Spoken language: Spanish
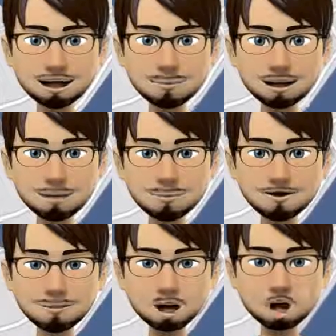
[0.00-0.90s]
Boulevard
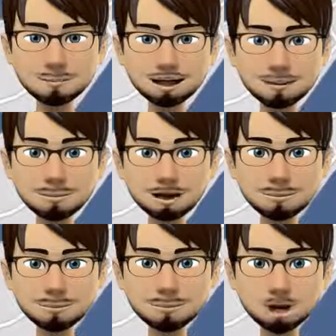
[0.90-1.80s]
se encuentra en Dubai,
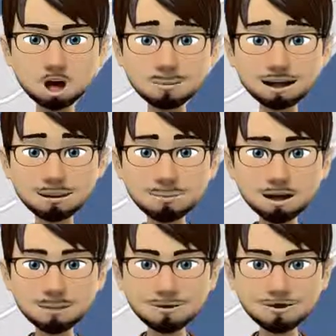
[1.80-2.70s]
y ofrece
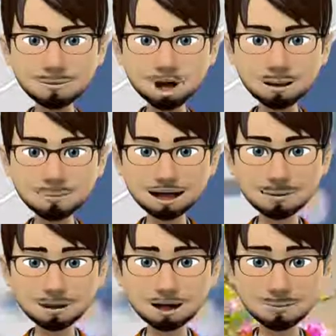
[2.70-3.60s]
una piscina al aire
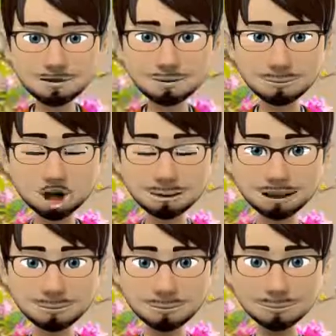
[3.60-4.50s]
libre y vistas a la
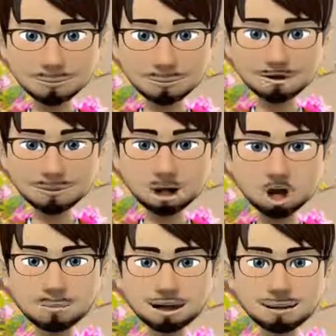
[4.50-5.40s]
ciudad. El
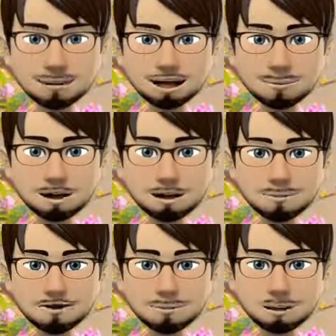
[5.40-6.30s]
establecimiento ofrece
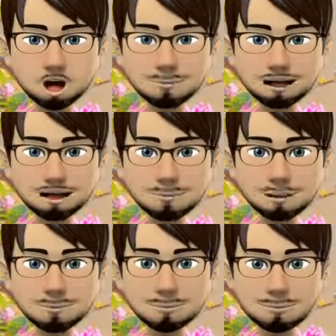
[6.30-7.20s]
acceso a una
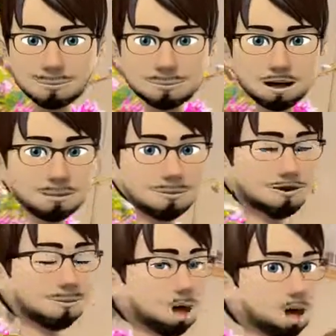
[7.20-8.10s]
terraza. El
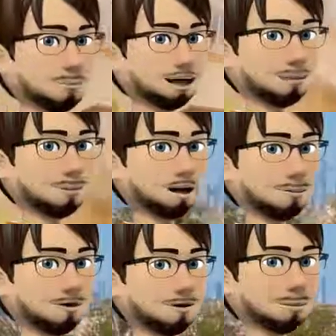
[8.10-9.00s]
apartamento cuenta
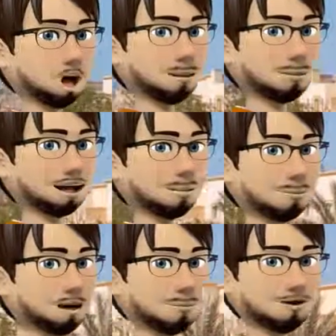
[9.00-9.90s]
con televisión de
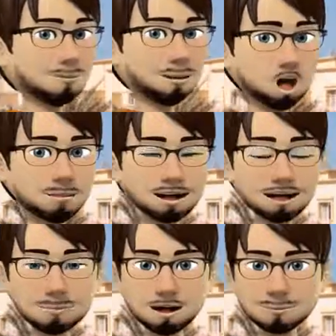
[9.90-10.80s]
pantalla plana vía
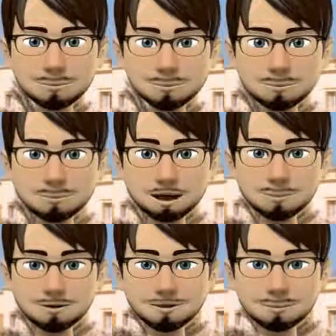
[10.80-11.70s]
satélite,
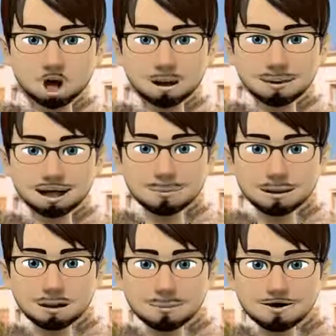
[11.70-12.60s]
cocina bien equipada
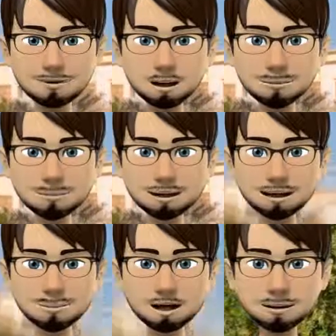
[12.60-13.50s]
con lavavajillas y
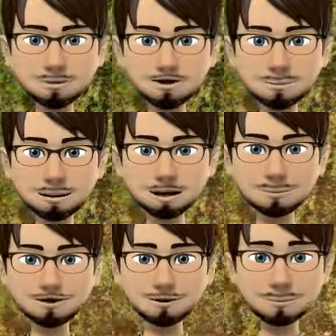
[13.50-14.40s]
dos baños con
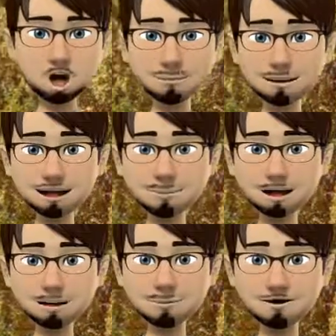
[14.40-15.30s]
bañera y artículos de
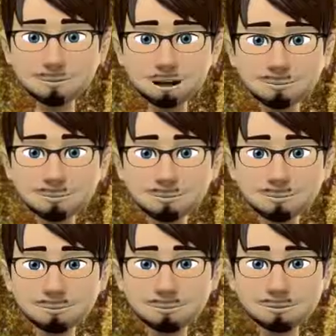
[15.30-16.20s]
aseo gratuitos.
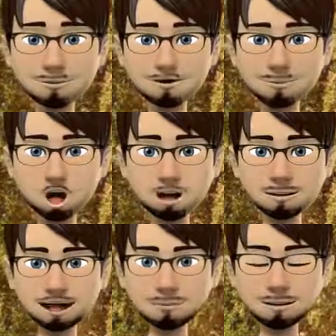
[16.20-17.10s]
El personal
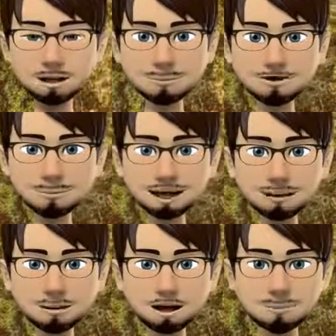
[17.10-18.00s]
de la recepción habla
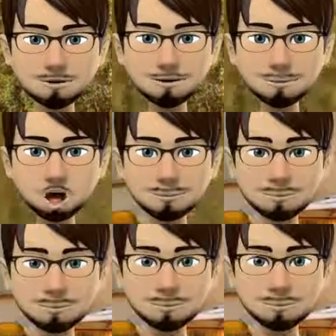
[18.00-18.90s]
árabe e inglés,
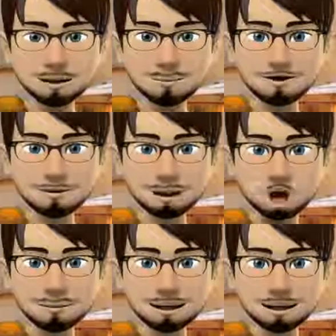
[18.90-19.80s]
y puede
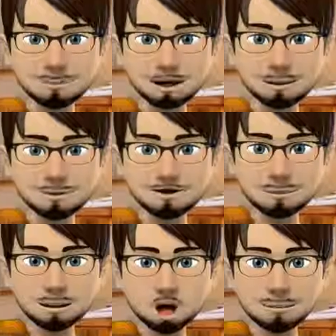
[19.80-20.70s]
proporcionar consejos
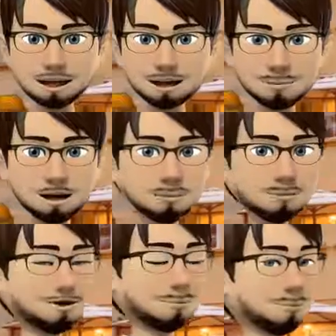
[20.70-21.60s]
prácticos sobre la
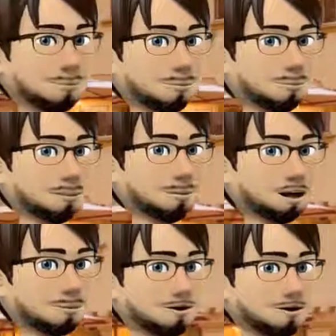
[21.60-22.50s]
zona. El
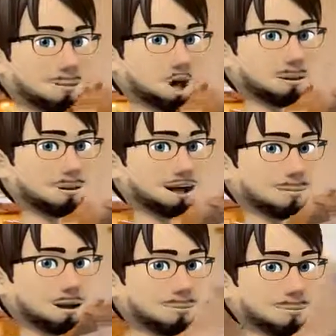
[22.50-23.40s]
Roth Holiday
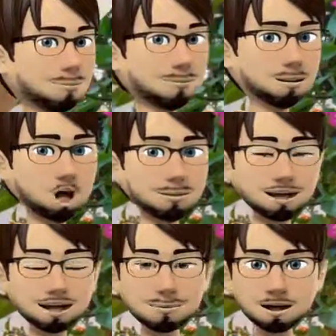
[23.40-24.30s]
House,
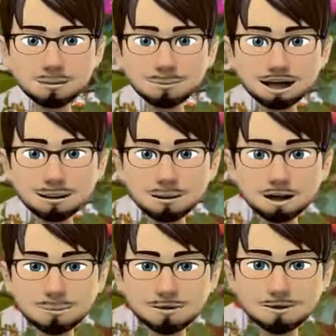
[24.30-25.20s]
29 Boulevard
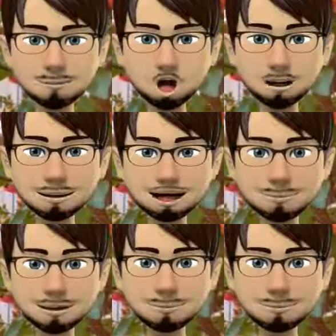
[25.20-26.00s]
dispone de sala de fitness.